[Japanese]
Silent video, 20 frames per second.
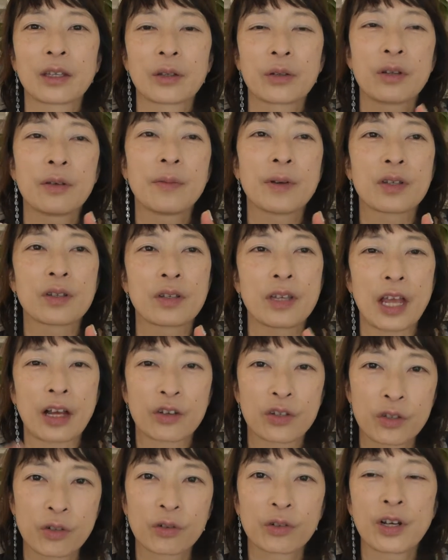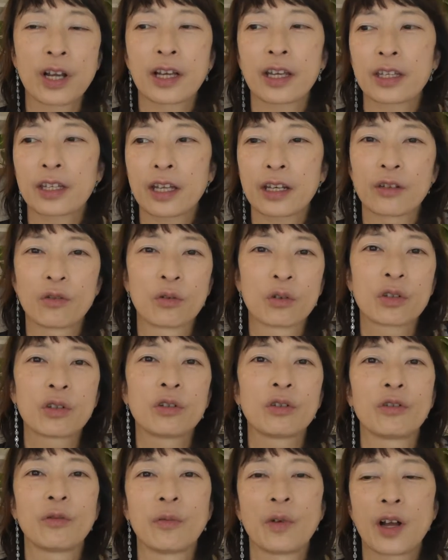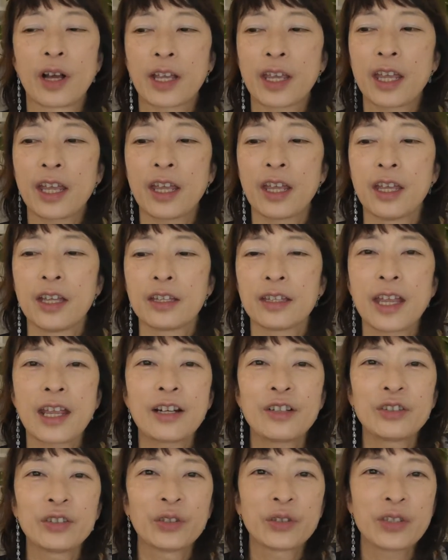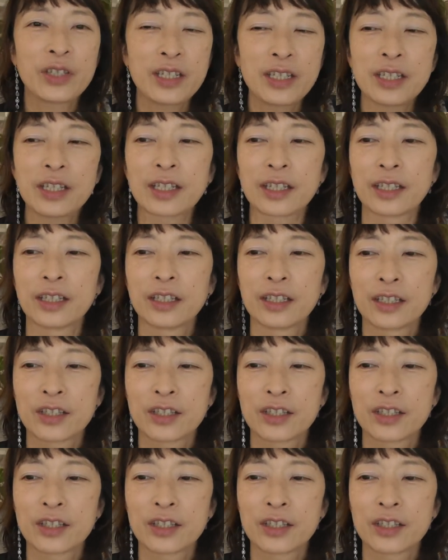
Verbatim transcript: 例えば役職上げたりお給料も上げてるのに